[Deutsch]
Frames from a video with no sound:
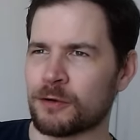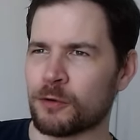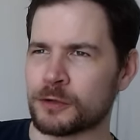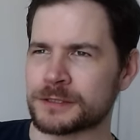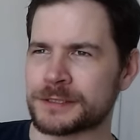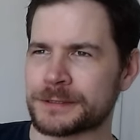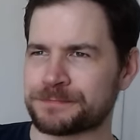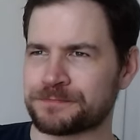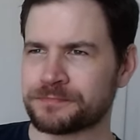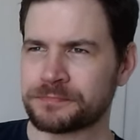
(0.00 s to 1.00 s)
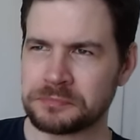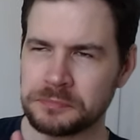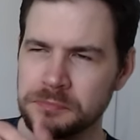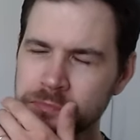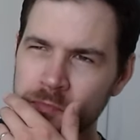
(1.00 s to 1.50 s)
Und
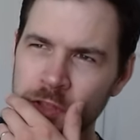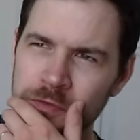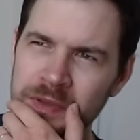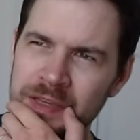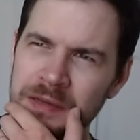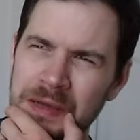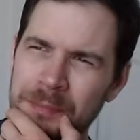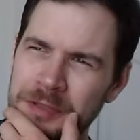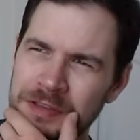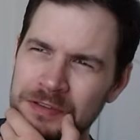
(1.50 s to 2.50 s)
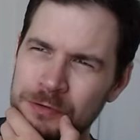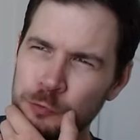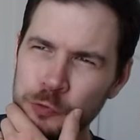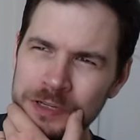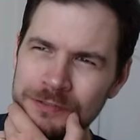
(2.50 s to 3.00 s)
deswegen habe ich das
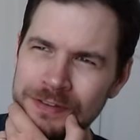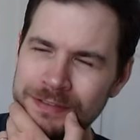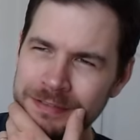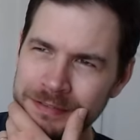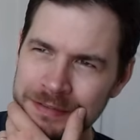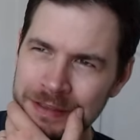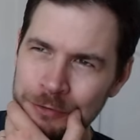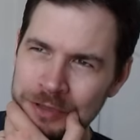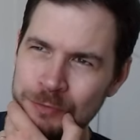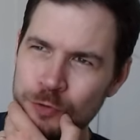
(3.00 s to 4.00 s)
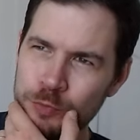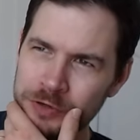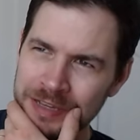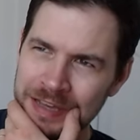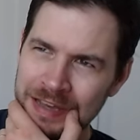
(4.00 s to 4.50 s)
guten Gewissens auch ihm
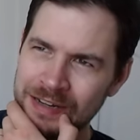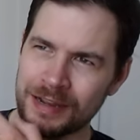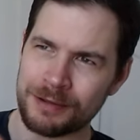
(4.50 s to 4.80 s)
übertragen,